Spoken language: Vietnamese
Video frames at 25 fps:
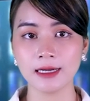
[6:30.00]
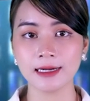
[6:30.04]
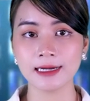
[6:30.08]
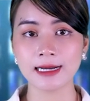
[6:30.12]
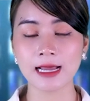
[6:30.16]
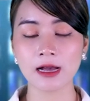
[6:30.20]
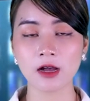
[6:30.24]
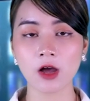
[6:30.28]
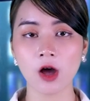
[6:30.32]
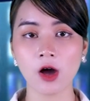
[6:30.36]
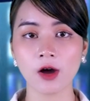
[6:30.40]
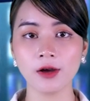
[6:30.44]

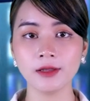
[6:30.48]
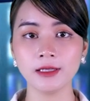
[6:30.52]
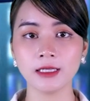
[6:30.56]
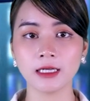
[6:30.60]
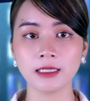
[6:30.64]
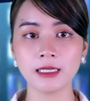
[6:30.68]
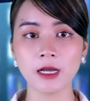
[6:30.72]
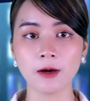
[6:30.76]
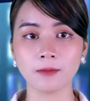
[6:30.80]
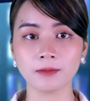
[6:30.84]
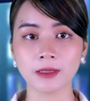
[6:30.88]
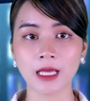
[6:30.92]
đã có
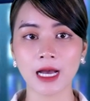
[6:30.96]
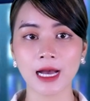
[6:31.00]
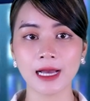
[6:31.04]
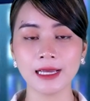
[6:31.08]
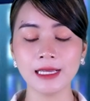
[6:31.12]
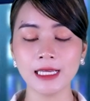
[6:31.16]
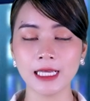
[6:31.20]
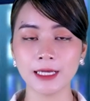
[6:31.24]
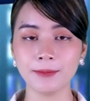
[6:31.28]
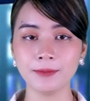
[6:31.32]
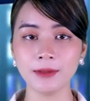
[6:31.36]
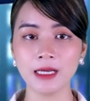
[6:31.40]
những động
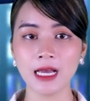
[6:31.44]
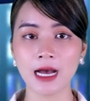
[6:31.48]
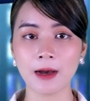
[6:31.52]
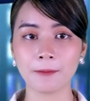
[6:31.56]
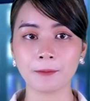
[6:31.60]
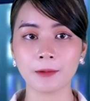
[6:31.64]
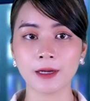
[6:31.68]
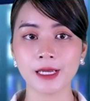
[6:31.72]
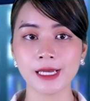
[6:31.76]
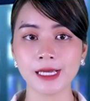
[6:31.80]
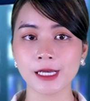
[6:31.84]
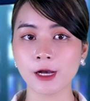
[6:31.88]
thái hiếm
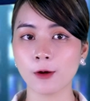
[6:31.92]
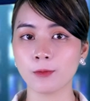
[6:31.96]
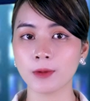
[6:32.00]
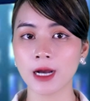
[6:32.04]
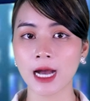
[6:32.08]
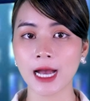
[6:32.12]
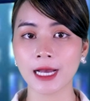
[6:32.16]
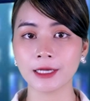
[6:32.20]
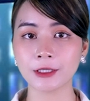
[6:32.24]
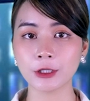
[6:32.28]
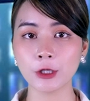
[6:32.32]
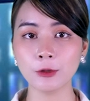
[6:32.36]
gặp khi công
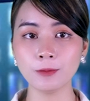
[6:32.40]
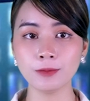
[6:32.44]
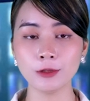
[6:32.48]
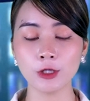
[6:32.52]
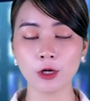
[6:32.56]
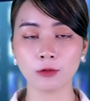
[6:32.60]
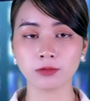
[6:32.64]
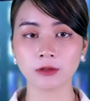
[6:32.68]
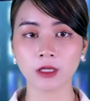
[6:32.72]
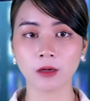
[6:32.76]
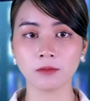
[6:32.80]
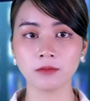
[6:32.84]
khai thúc
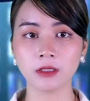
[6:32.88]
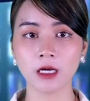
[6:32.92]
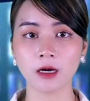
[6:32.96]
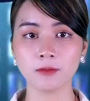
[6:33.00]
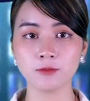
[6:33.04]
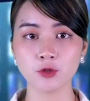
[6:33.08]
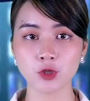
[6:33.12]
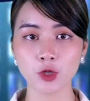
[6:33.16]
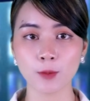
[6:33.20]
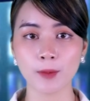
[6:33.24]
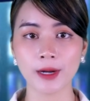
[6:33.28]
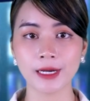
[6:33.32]
giục Tổng
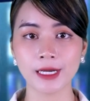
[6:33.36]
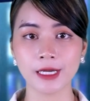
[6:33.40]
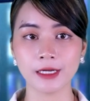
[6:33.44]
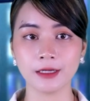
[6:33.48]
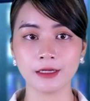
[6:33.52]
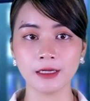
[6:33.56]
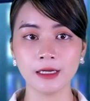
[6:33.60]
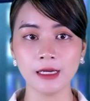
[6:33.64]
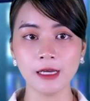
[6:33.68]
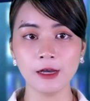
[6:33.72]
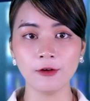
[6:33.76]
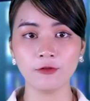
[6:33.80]
thống Joe
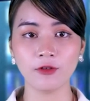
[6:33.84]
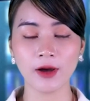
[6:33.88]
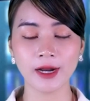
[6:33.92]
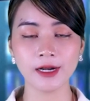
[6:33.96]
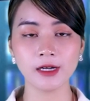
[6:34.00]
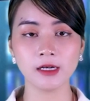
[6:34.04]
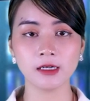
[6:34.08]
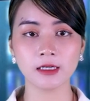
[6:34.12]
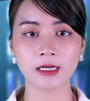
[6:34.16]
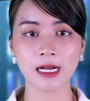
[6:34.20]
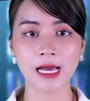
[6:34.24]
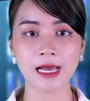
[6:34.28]
Biden phải
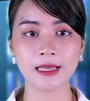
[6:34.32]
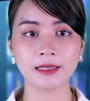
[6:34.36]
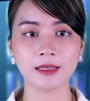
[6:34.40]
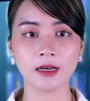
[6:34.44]
đưa ra